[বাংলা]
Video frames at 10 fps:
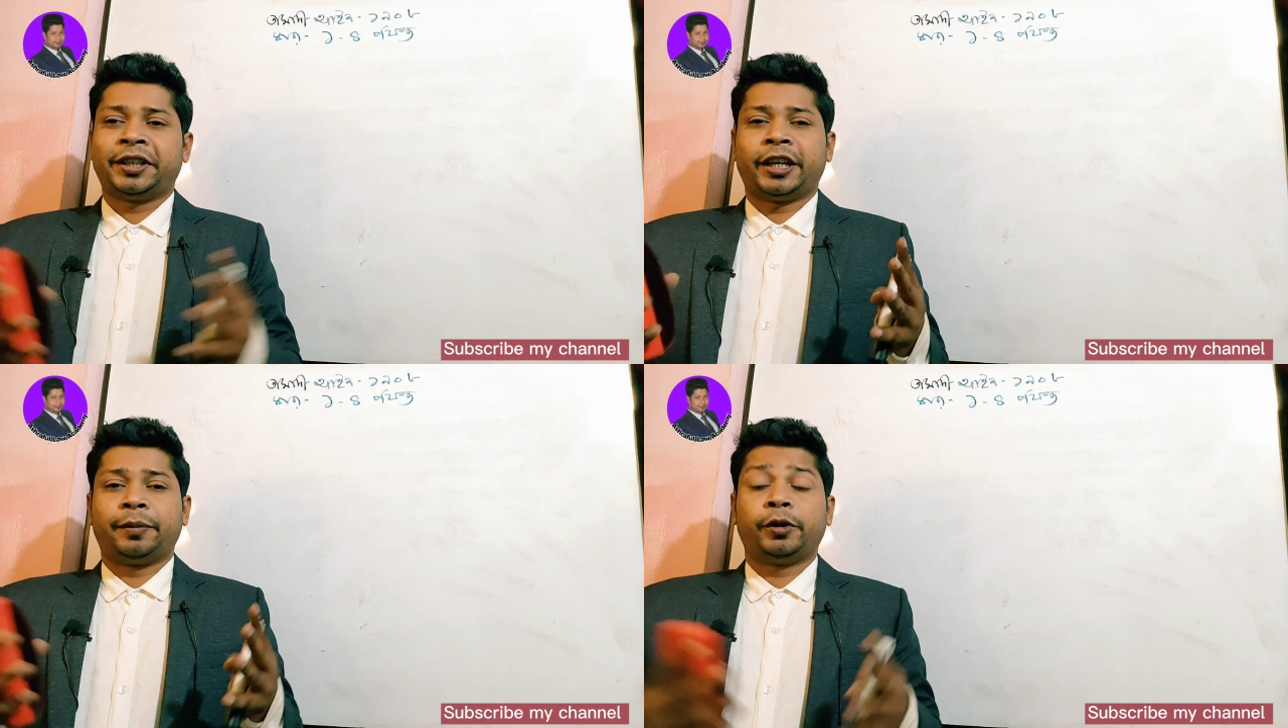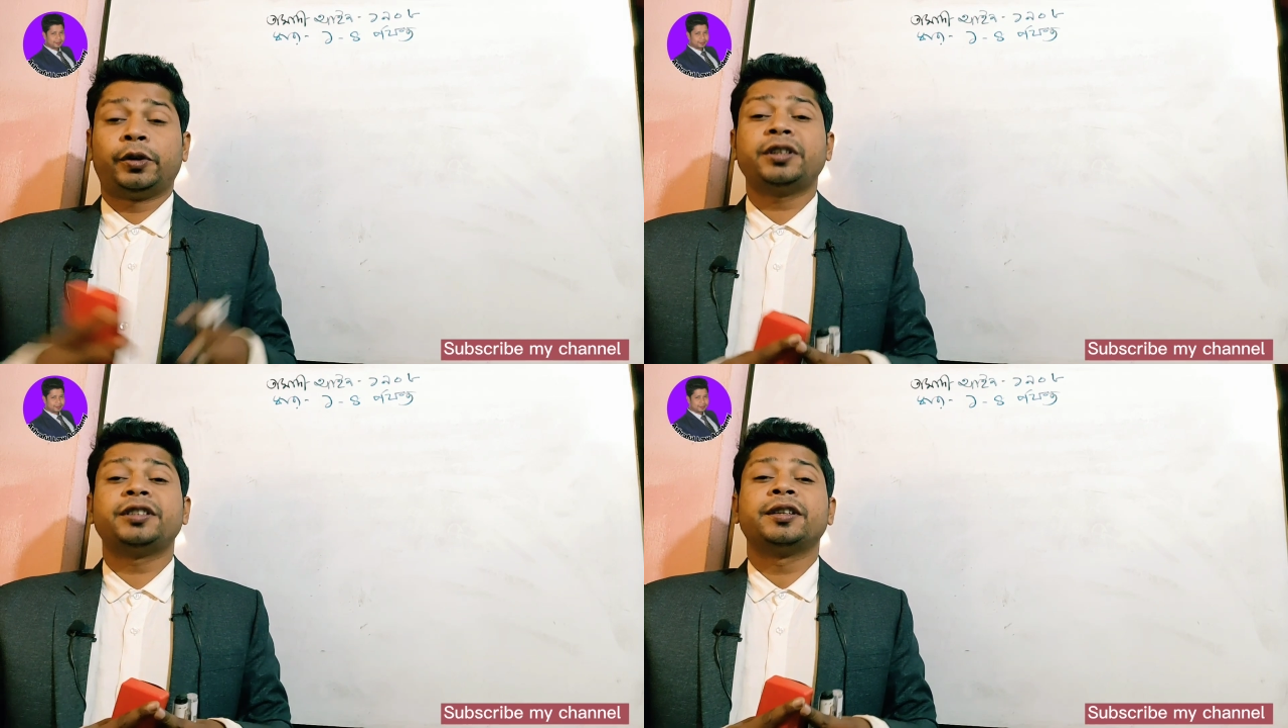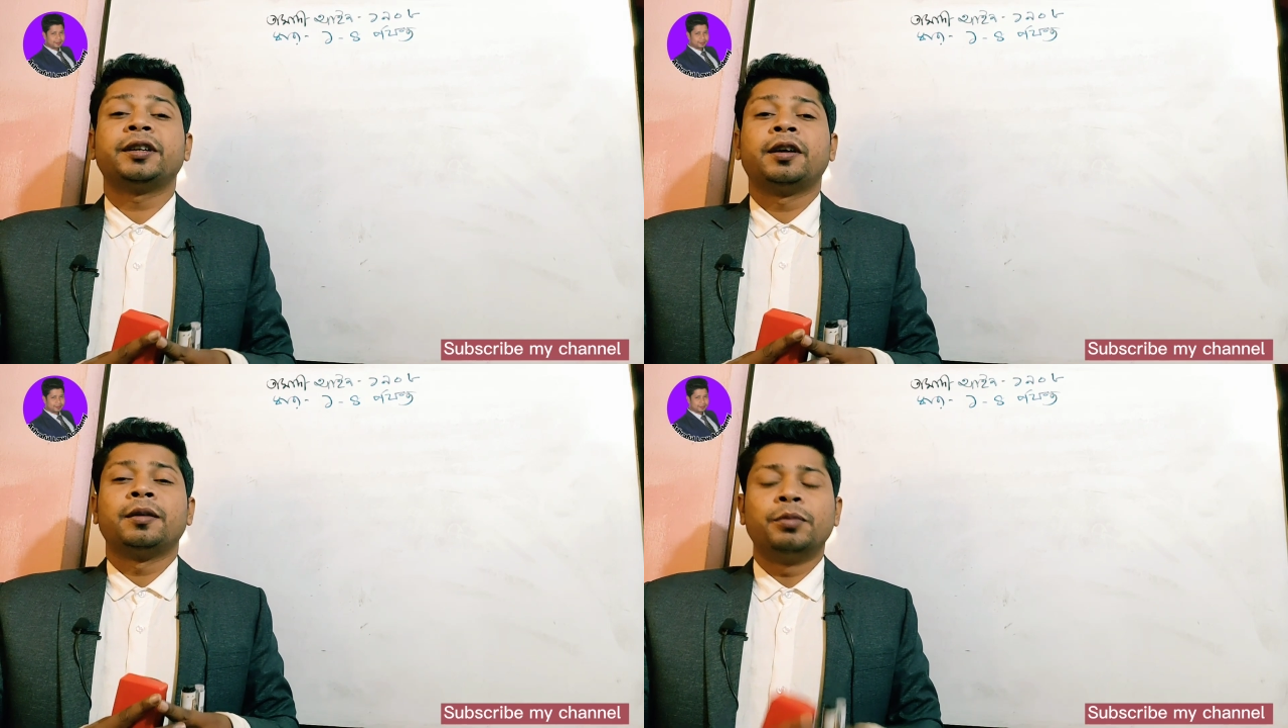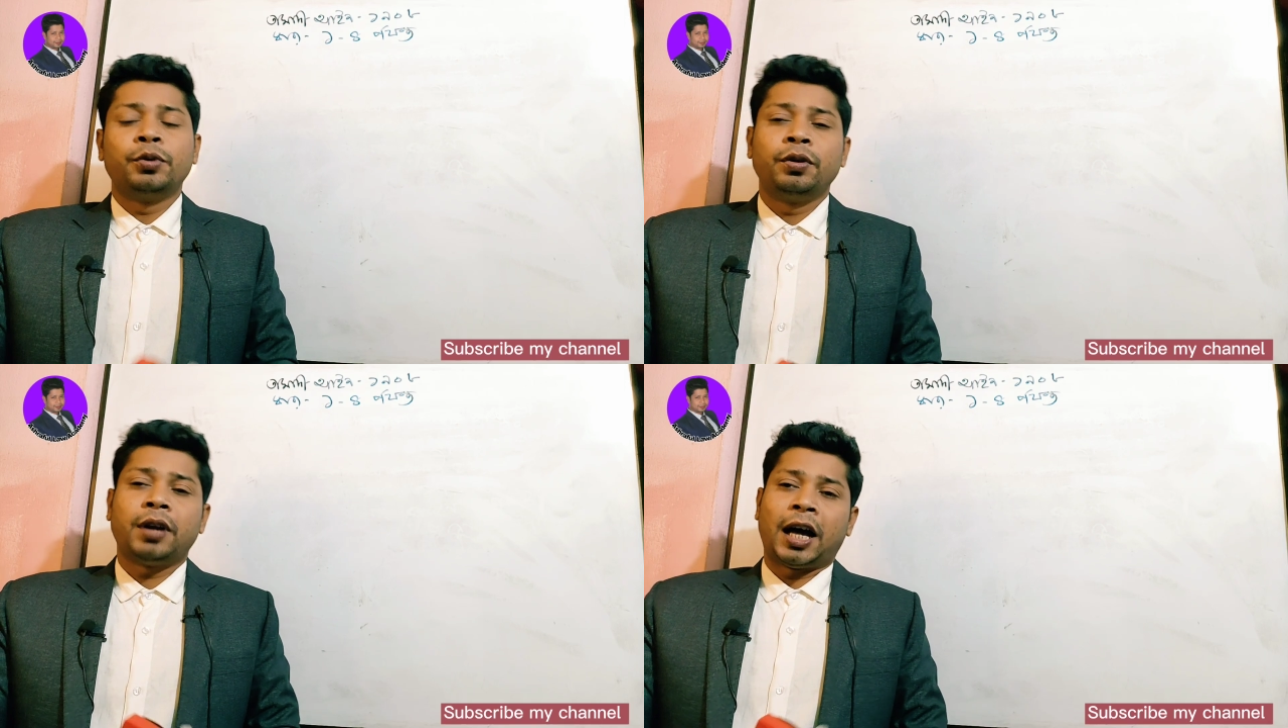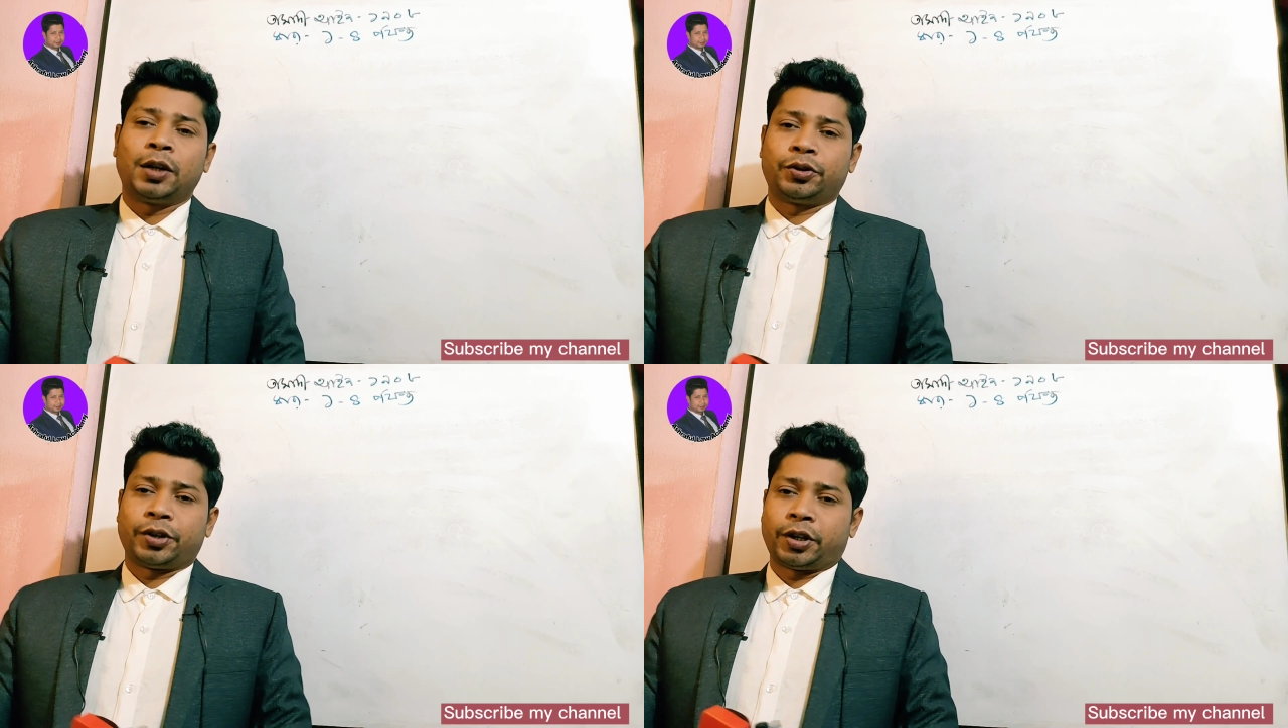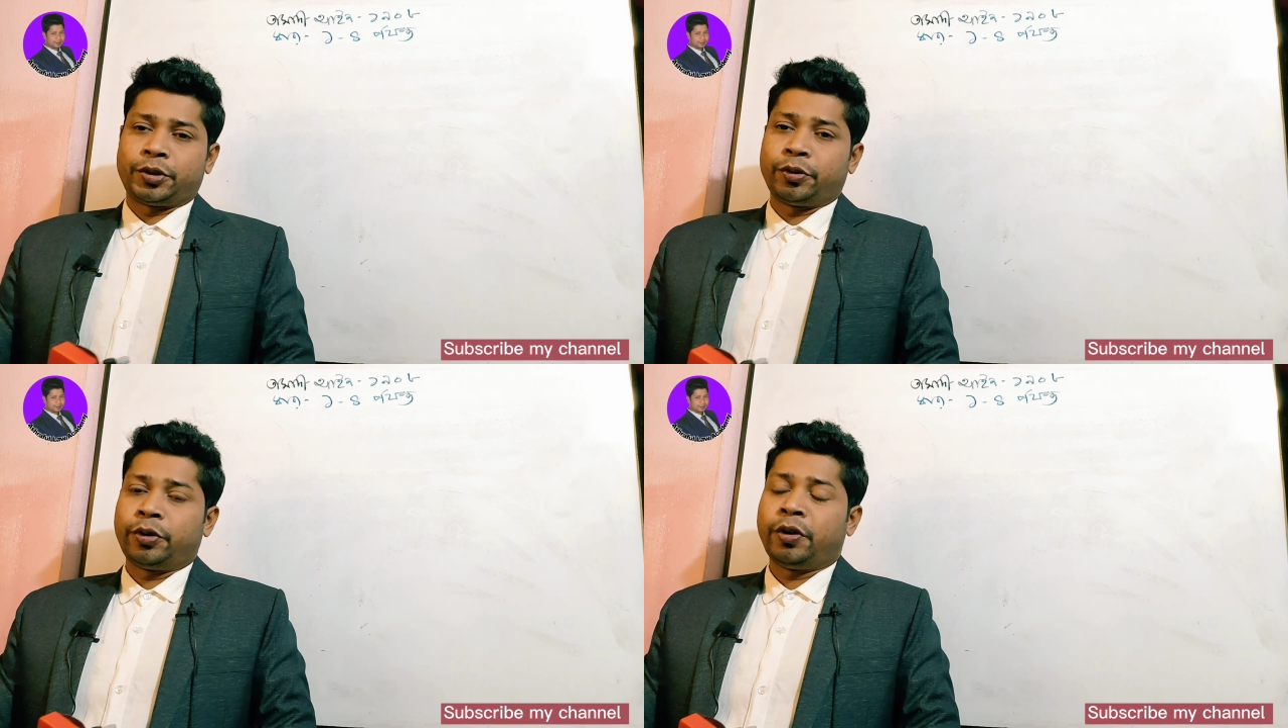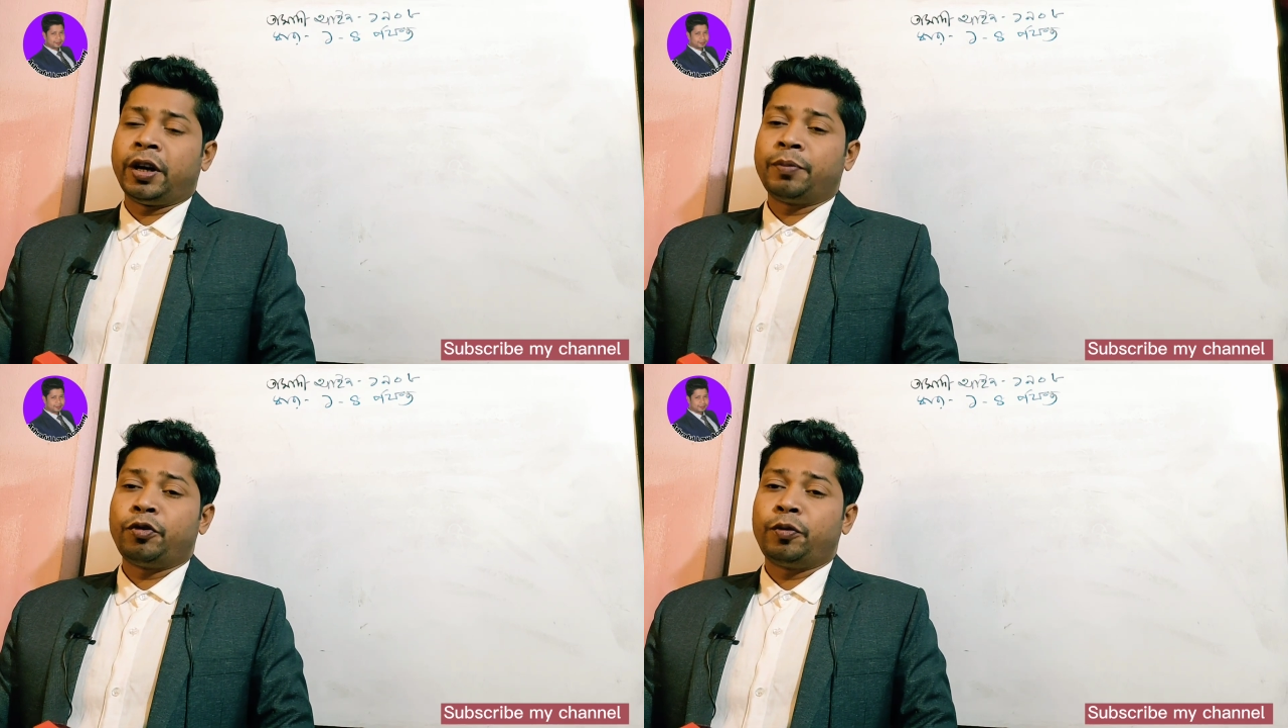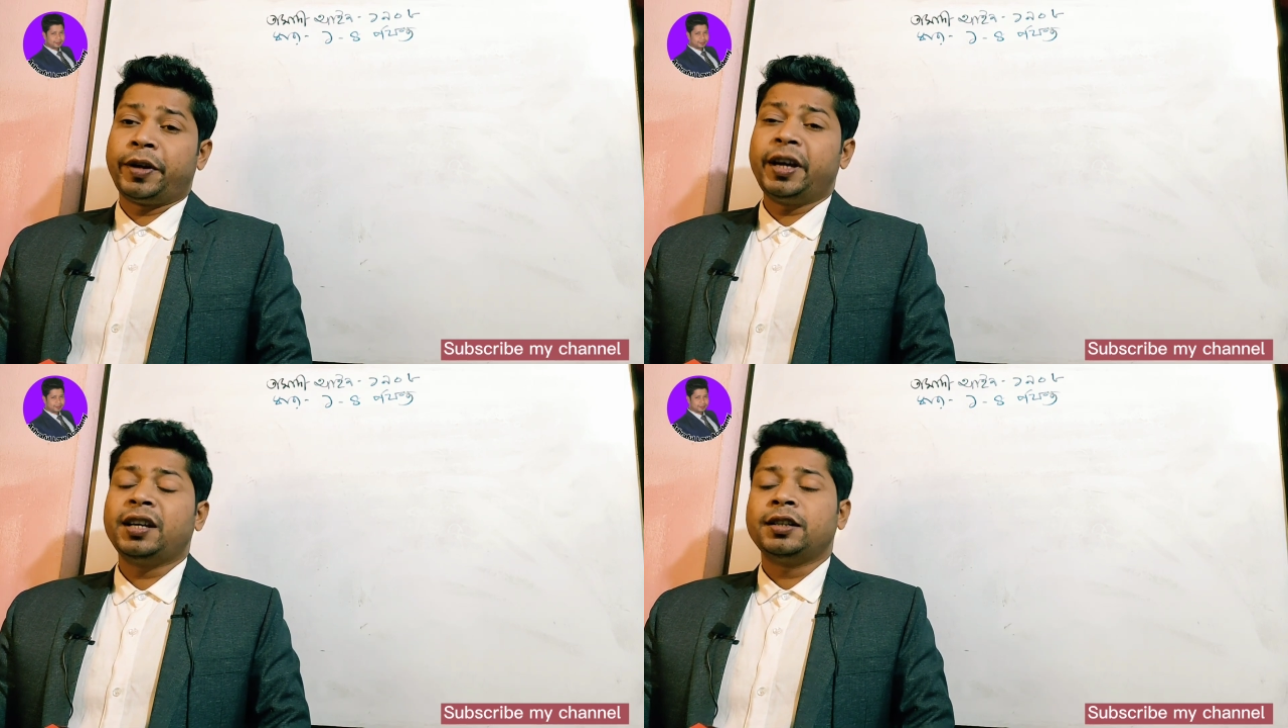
ডিয়ার ভিউয়ার্স মূল আলোচনা শুরু করার পূর্বে